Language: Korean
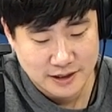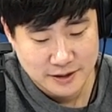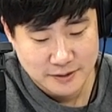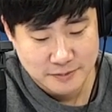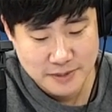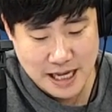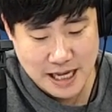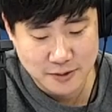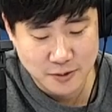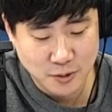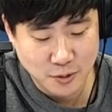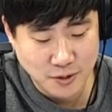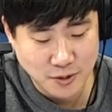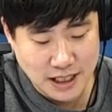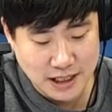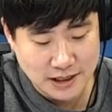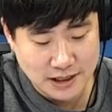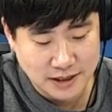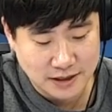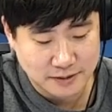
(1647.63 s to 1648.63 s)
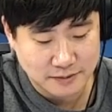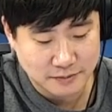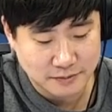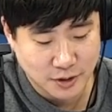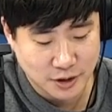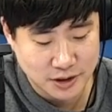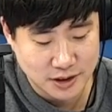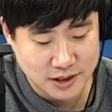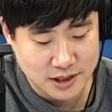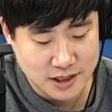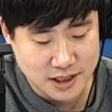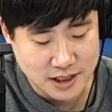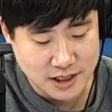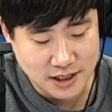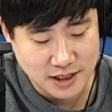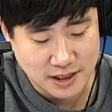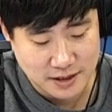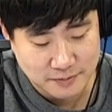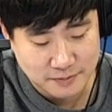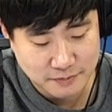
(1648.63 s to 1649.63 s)
방송가는
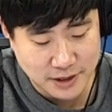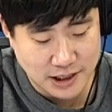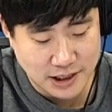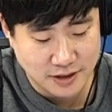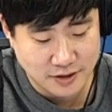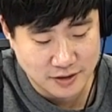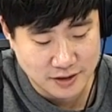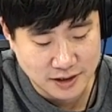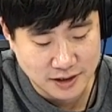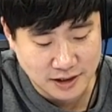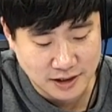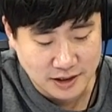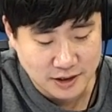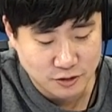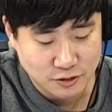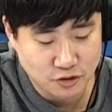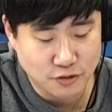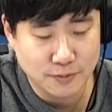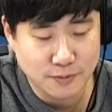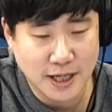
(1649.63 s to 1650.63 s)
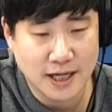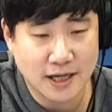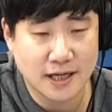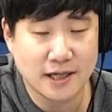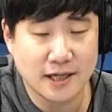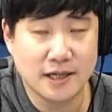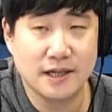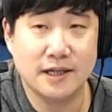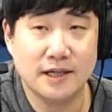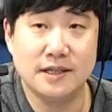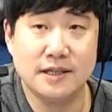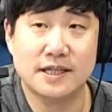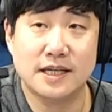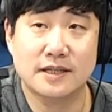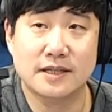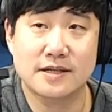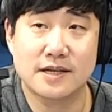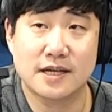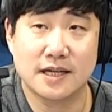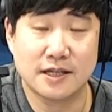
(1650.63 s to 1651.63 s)
뭐든지 미디어는 주말
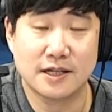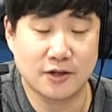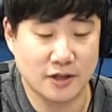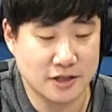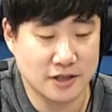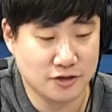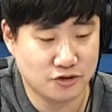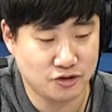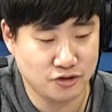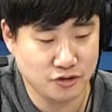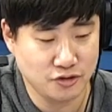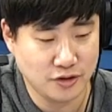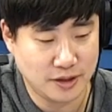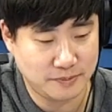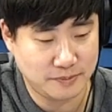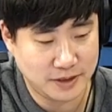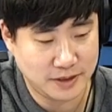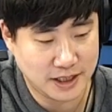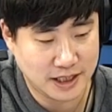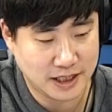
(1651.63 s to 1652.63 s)
장사가 굉장히 중요합니다.